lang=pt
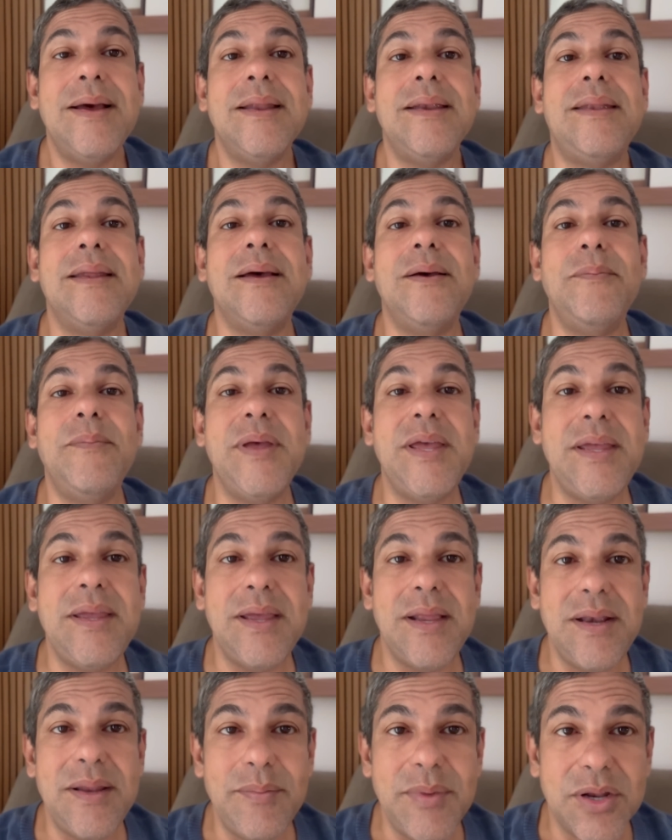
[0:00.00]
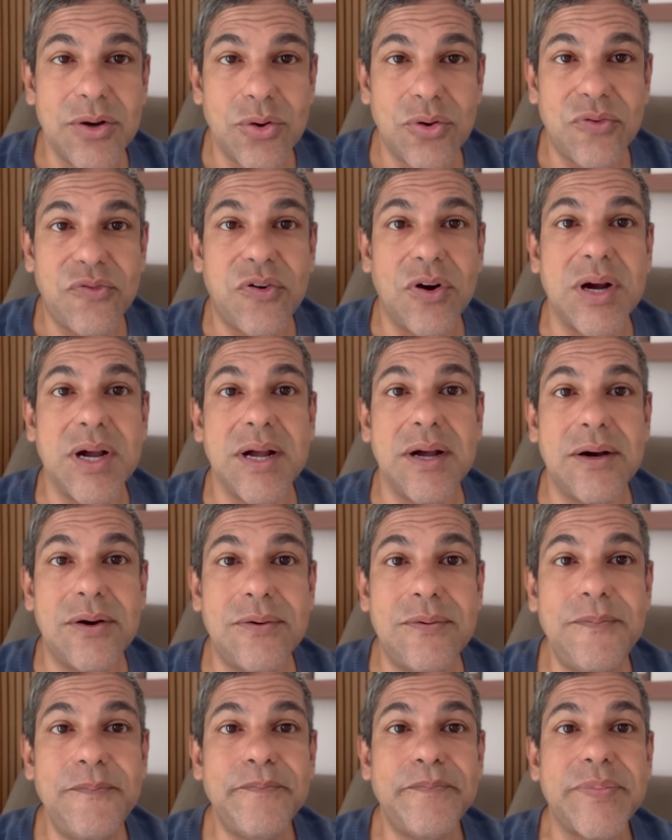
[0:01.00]
também eliminou o
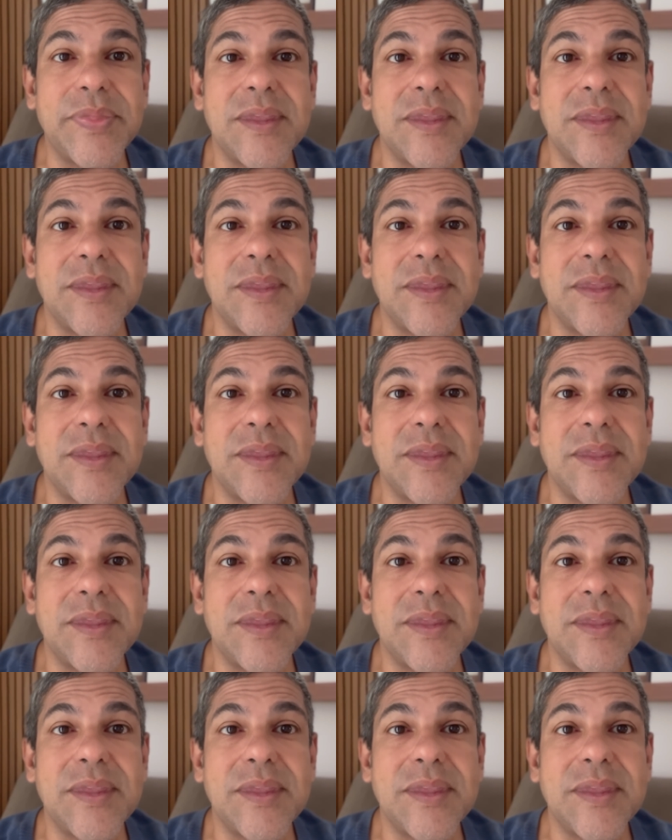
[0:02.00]
Fogão,